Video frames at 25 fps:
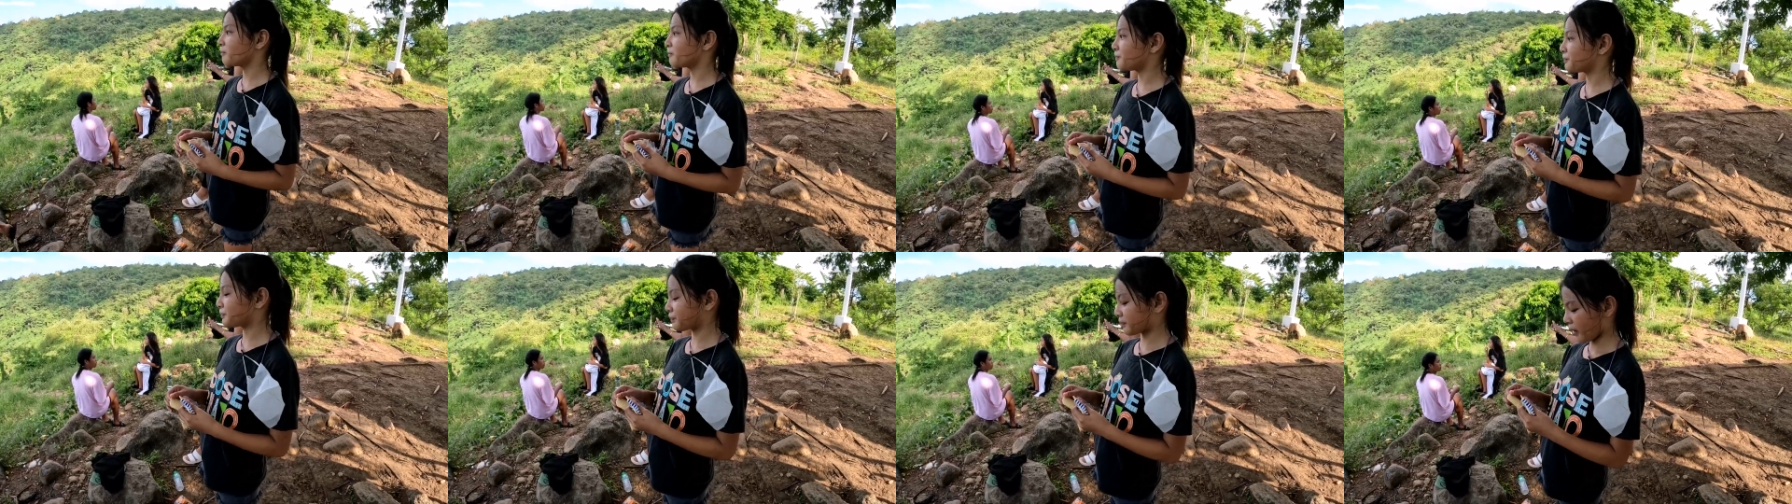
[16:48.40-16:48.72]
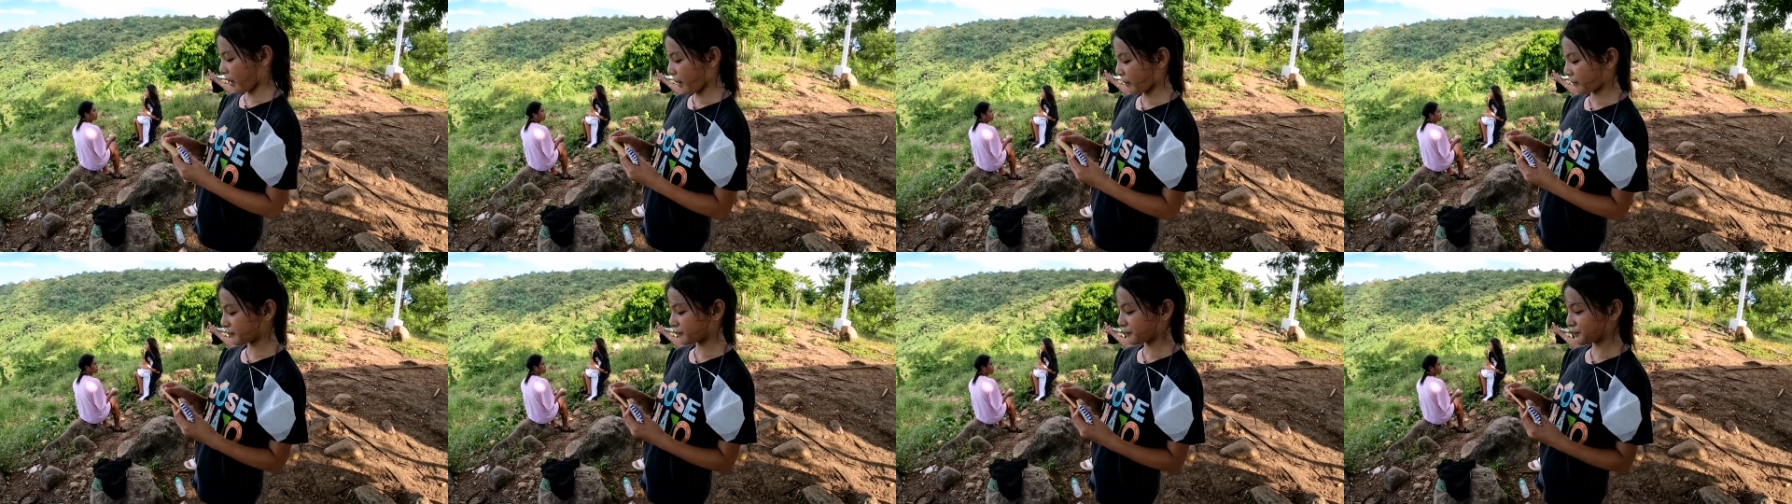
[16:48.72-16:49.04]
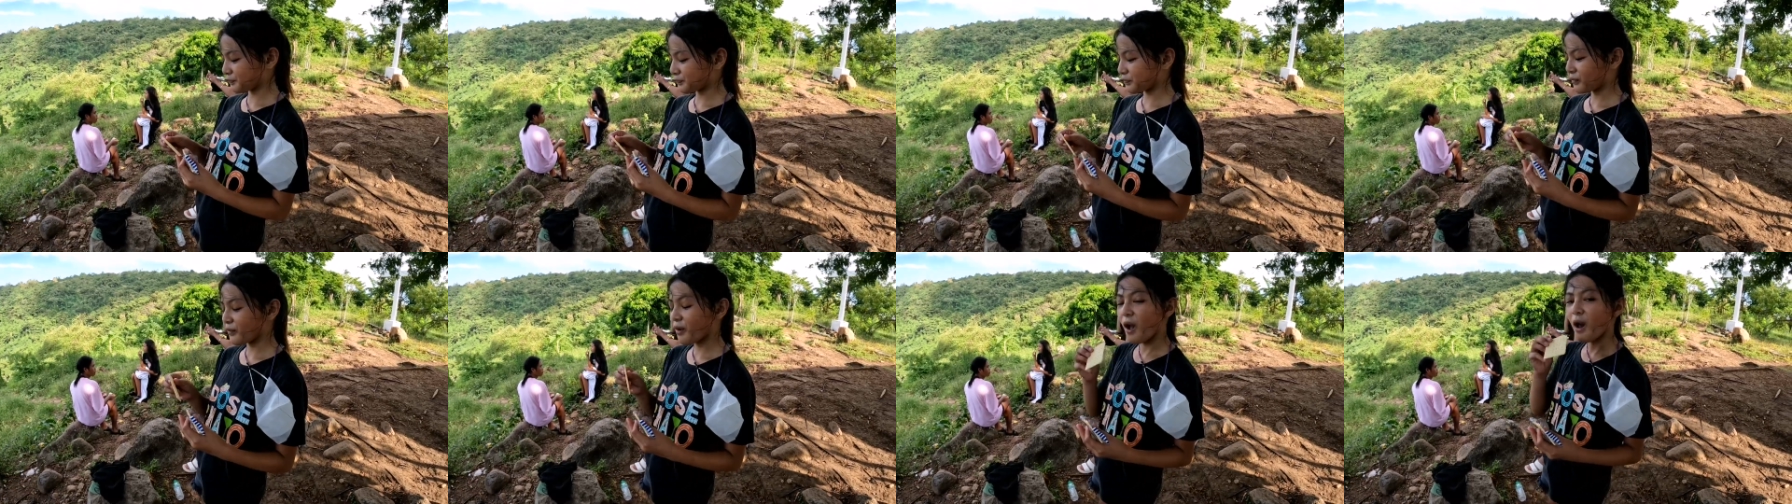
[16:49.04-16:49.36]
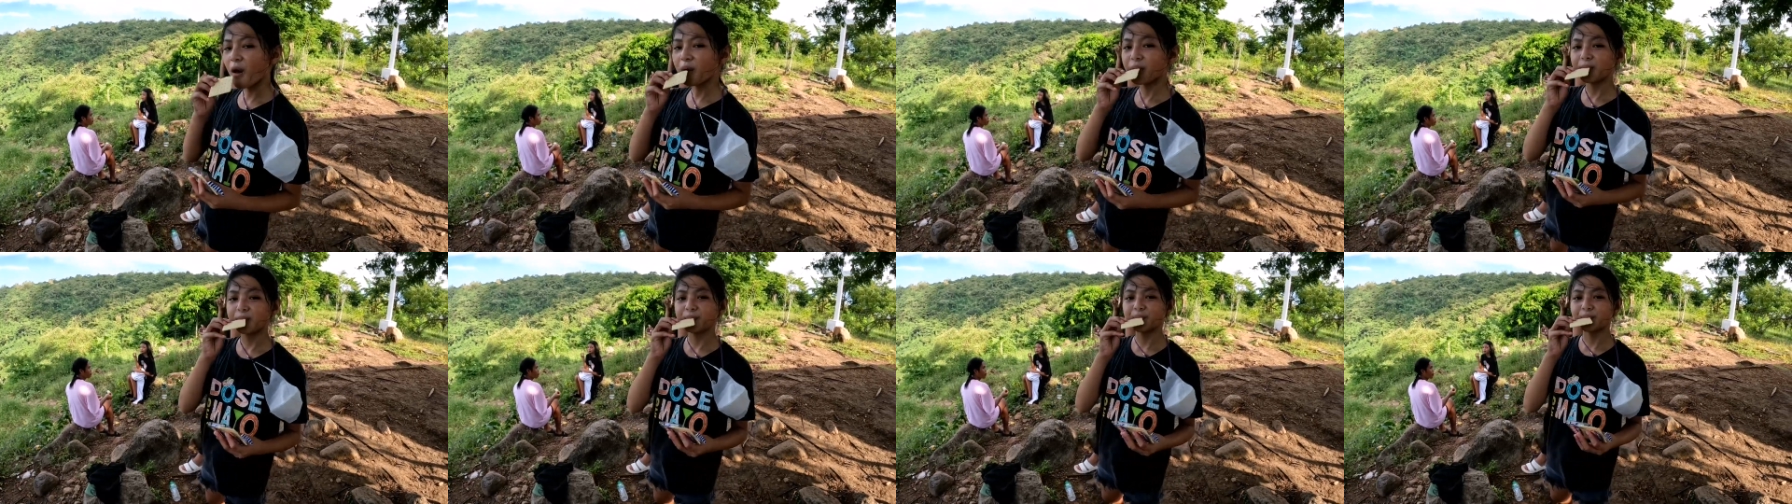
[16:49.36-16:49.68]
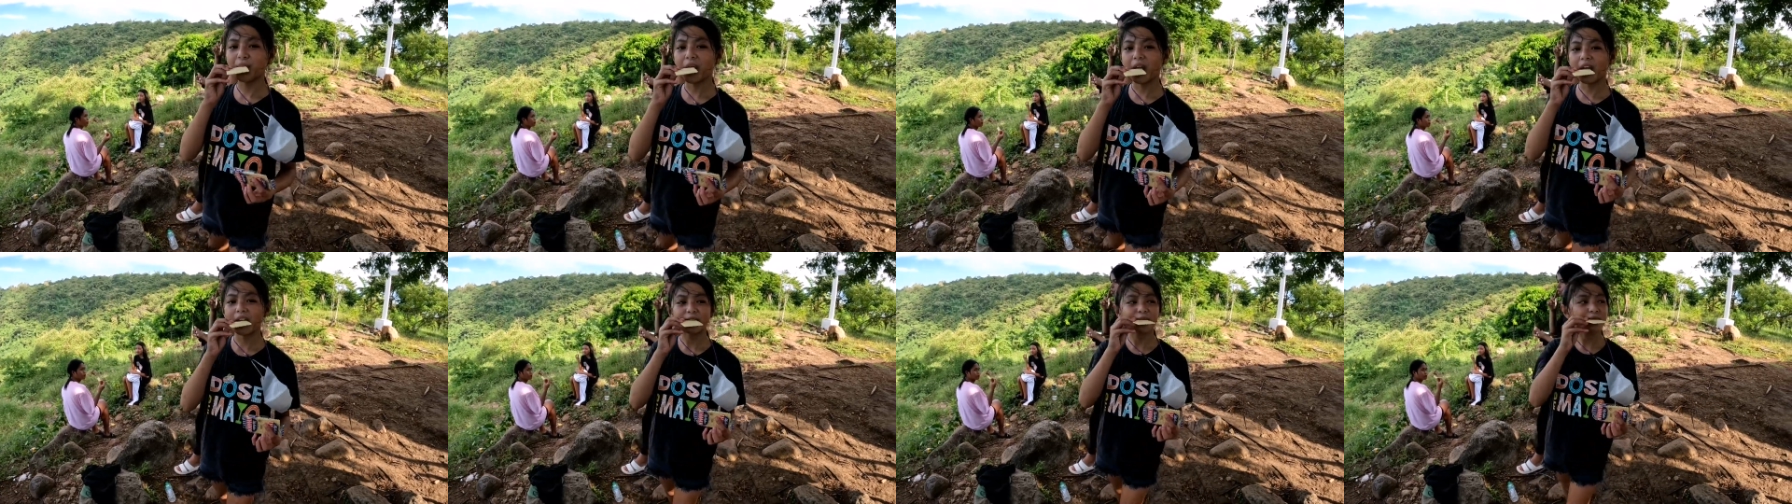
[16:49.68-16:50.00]
tama magic flakes.
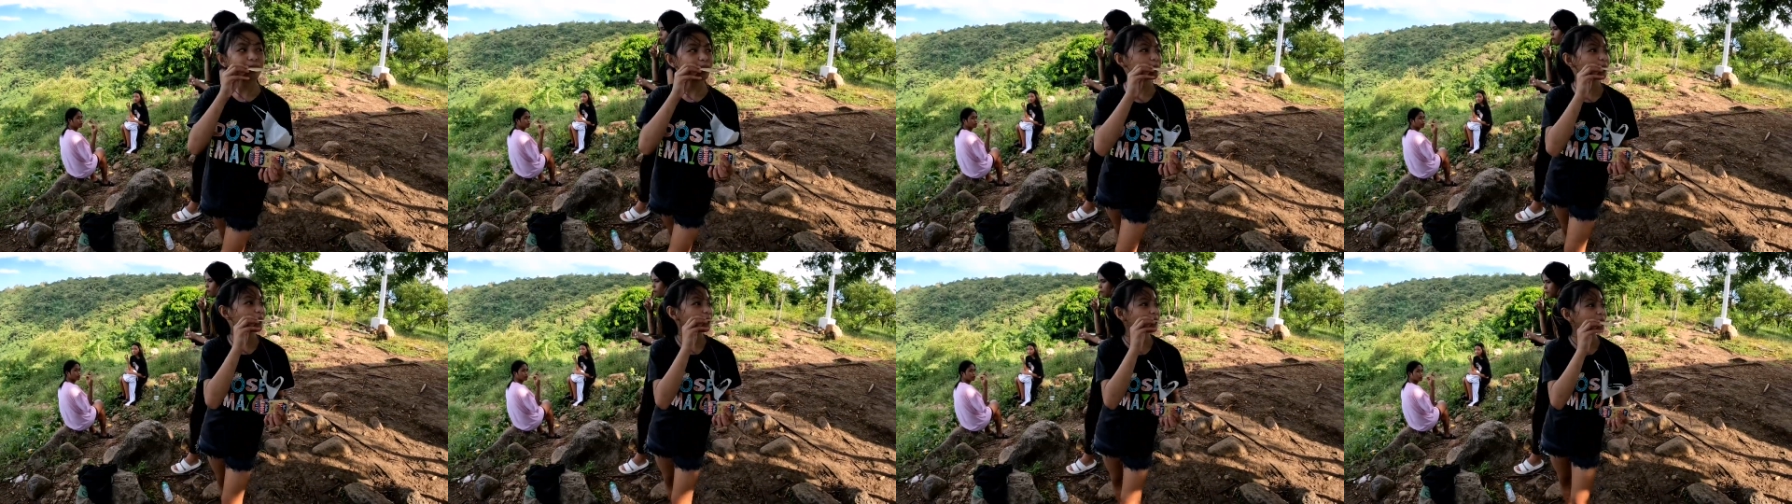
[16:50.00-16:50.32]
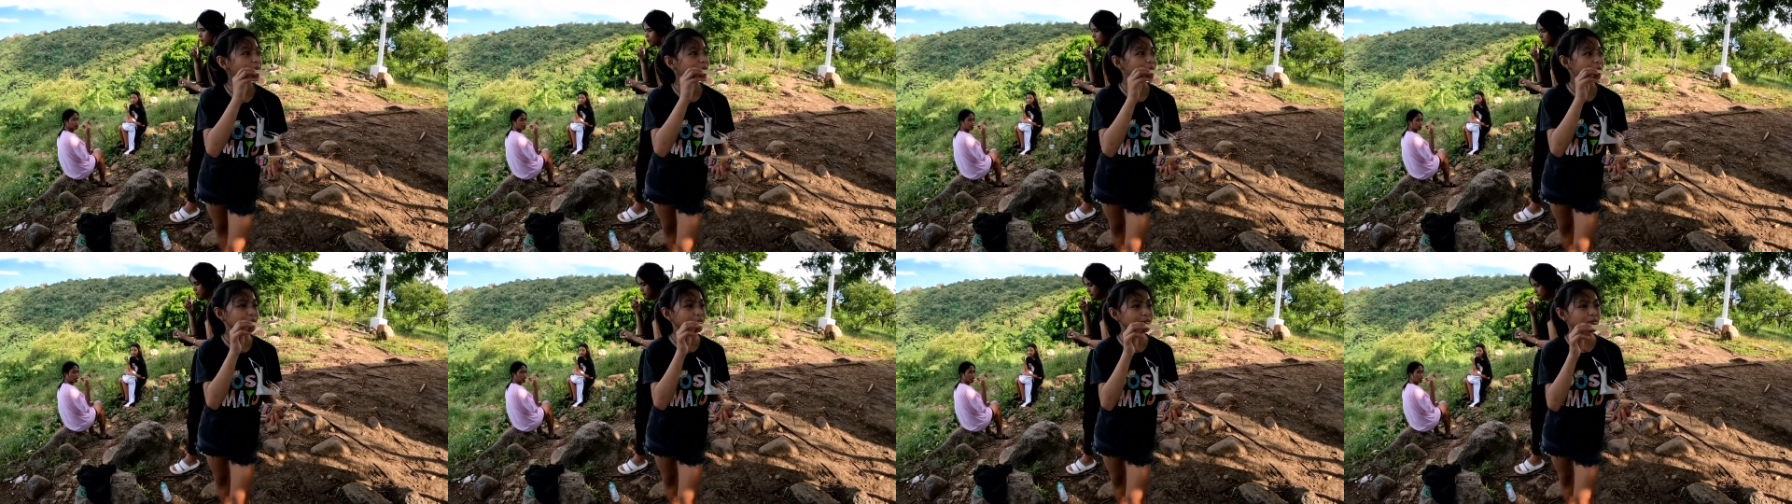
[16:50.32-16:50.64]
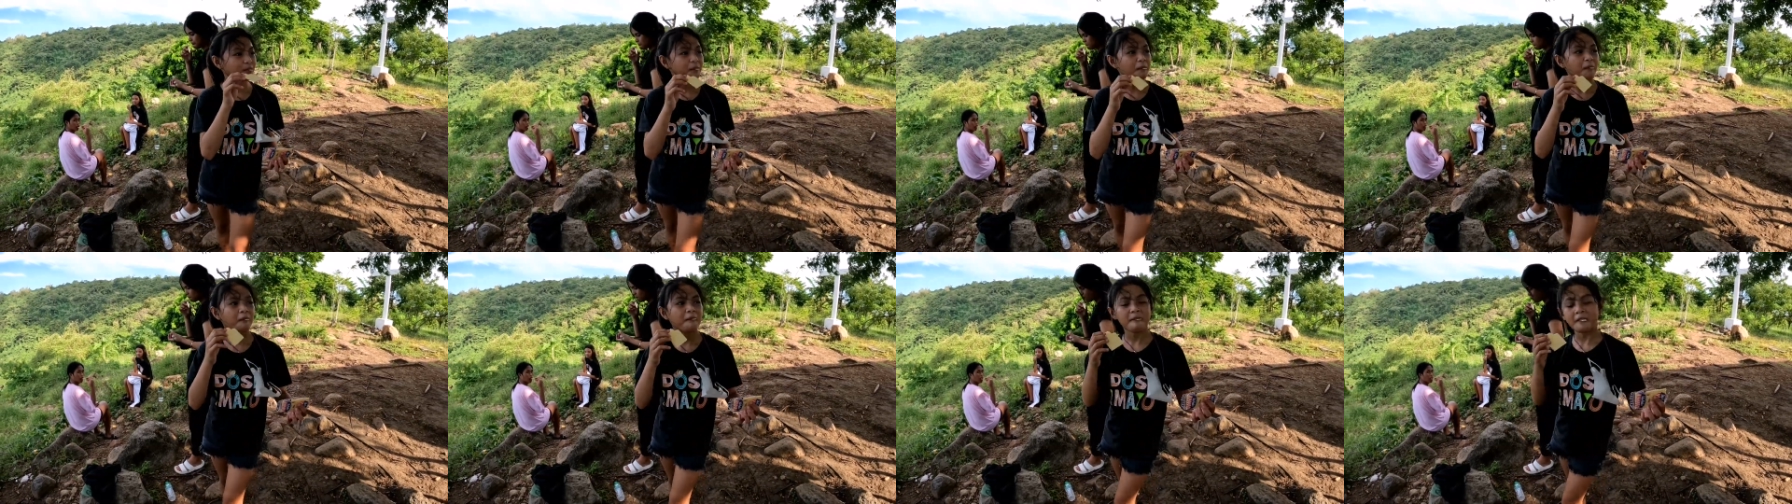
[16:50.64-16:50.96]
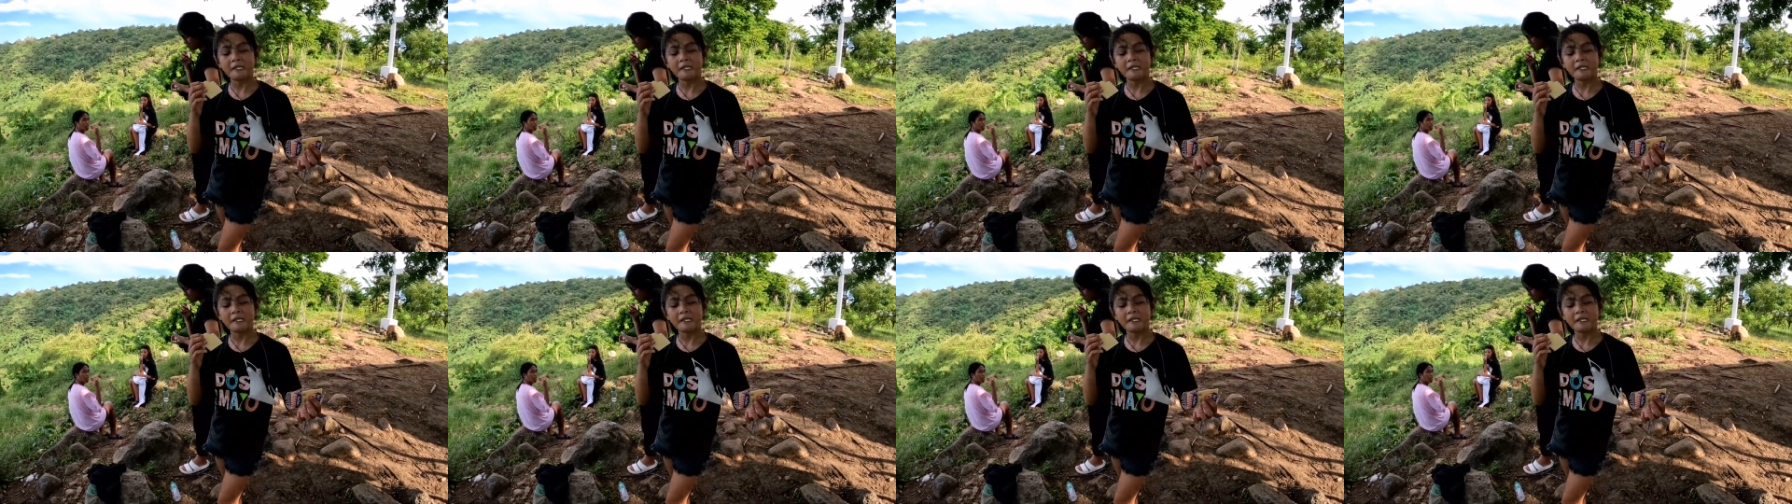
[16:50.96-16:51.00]
Ay, sky flakes.